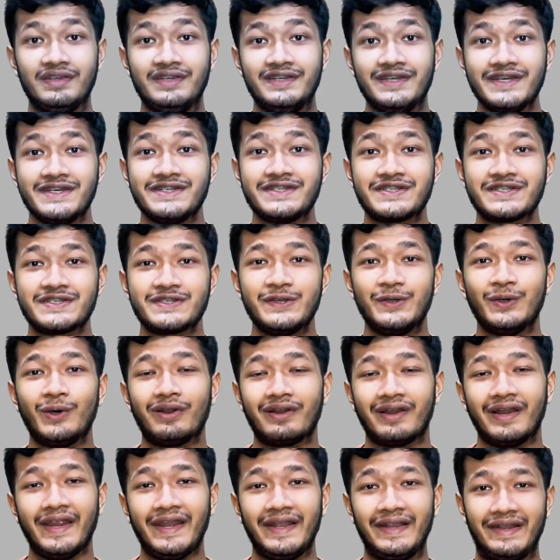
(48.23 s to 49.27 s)
यस यू आर
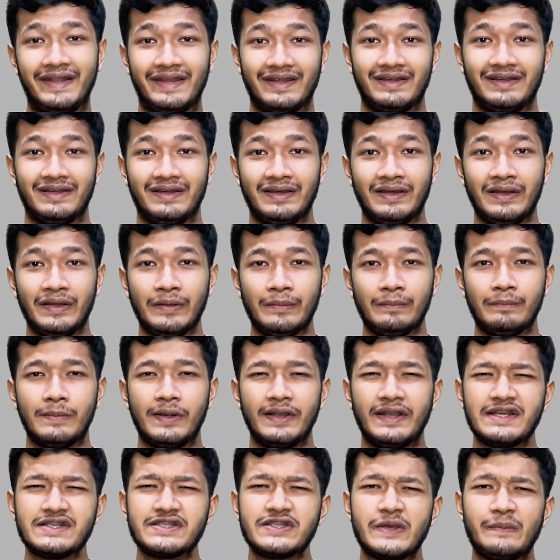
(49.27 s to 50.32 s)
राइट
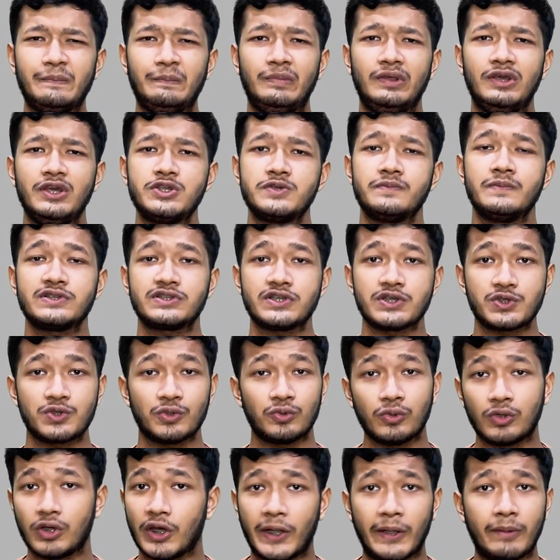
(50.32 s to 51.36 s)
बट ऐसे बीच में से
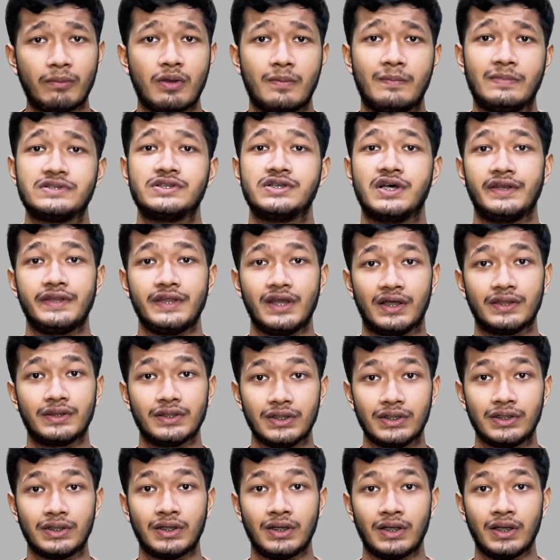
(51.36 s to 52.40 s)
शुरू करने में मजा नहीं
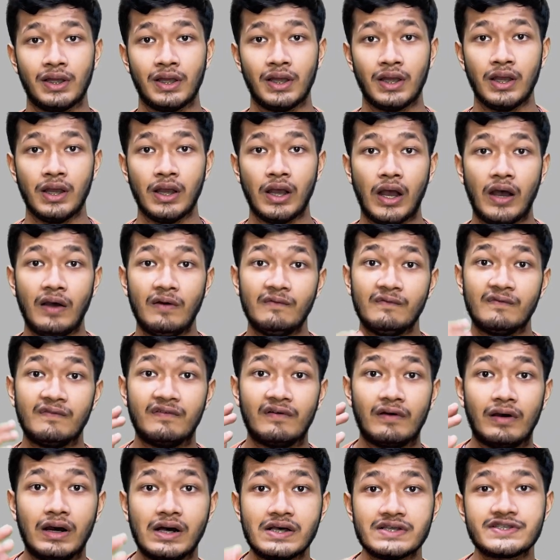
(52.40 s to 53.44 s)
आता हम
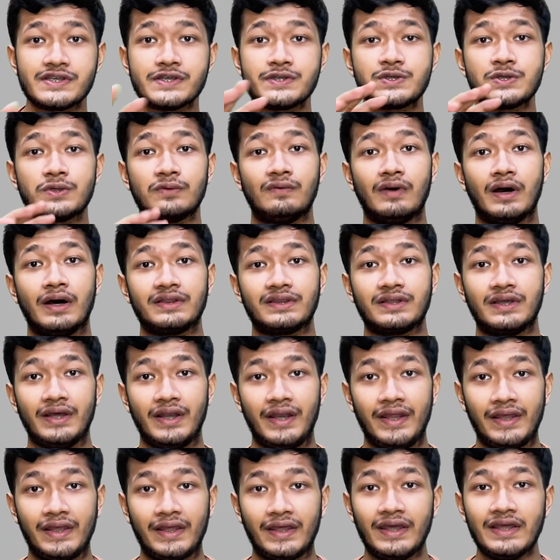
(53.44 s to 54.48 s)
वहां से शुरुआत
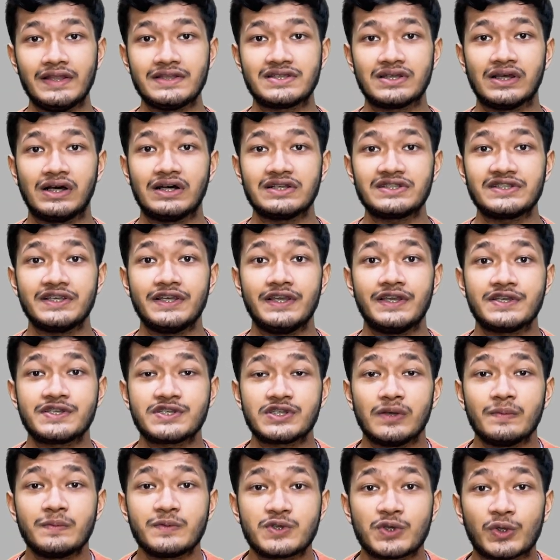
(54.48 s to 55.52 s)
करेंगे जहां से ये
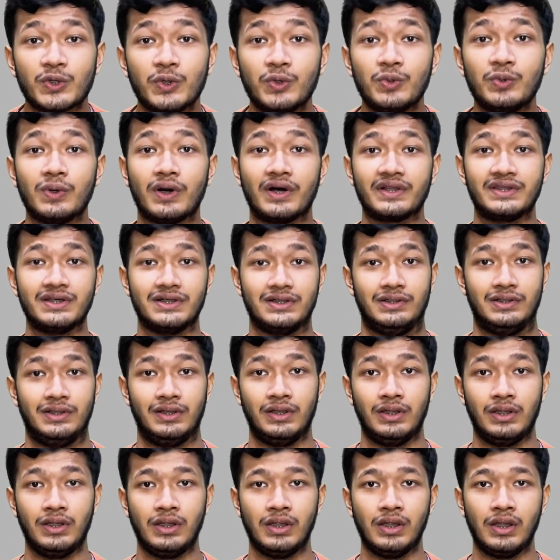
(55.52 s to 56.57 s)
सब शुरू हुआ था
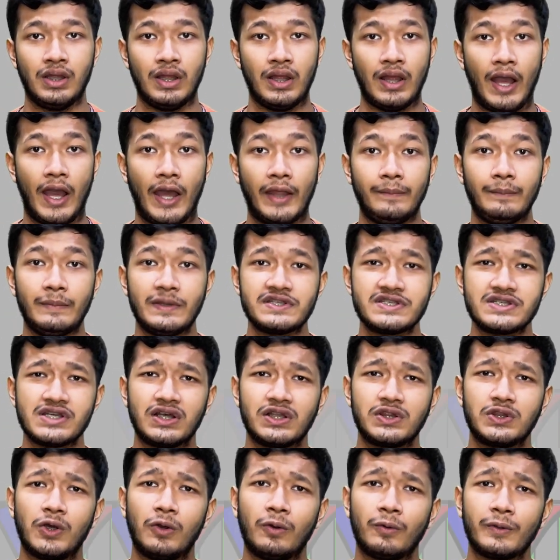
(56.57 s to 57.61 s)
एंड मैं
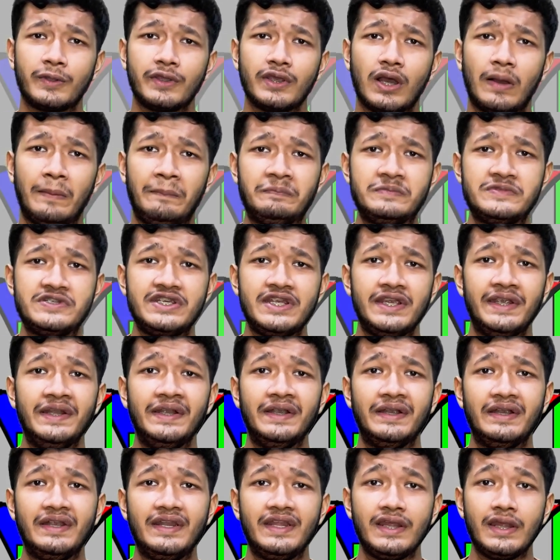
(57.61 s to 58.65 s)
चाहता हूँ कि आप
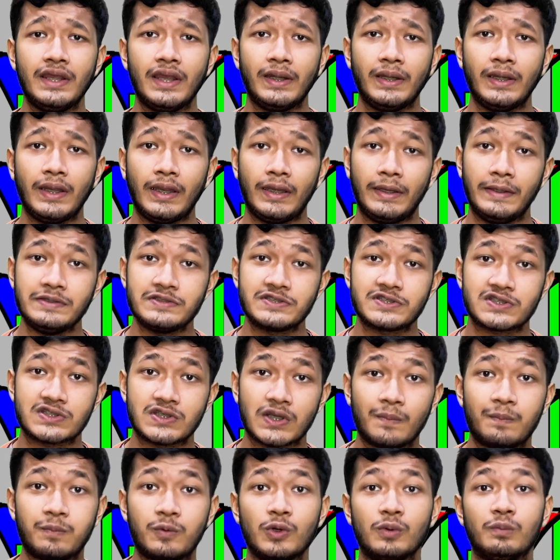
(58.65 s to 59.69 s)
जीन डीएनए इन
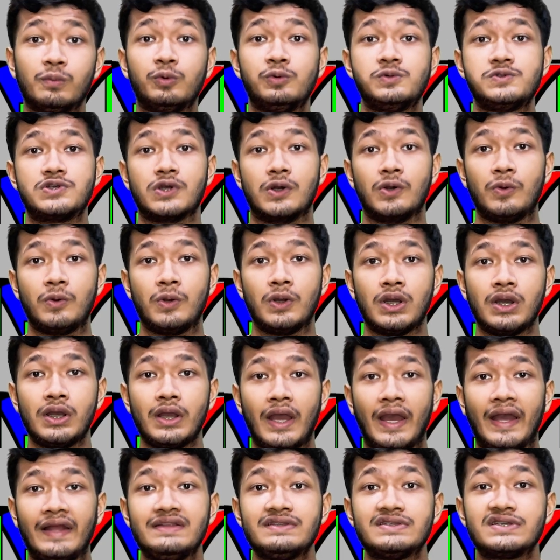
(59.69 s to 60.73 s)
सबको भूल जाओ
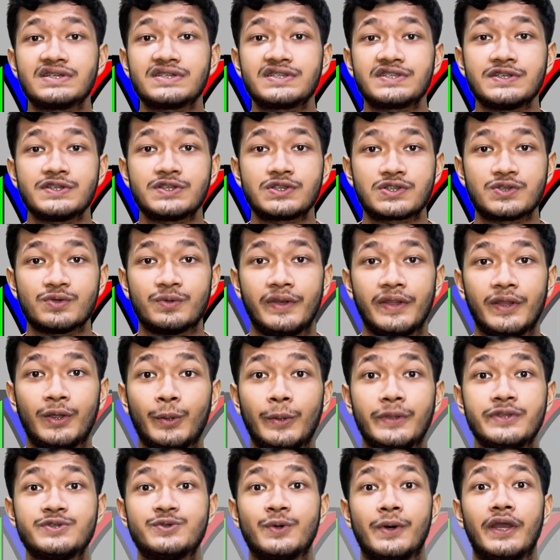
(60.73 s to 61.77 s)
एंड जस्ट इस स्टोरी को
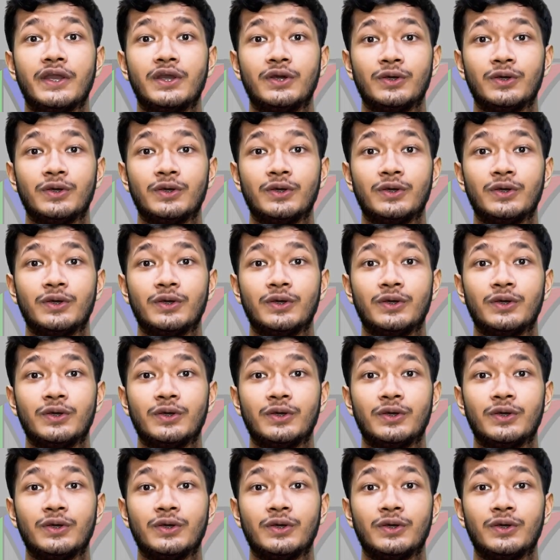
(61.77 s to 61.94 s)
एंजॉय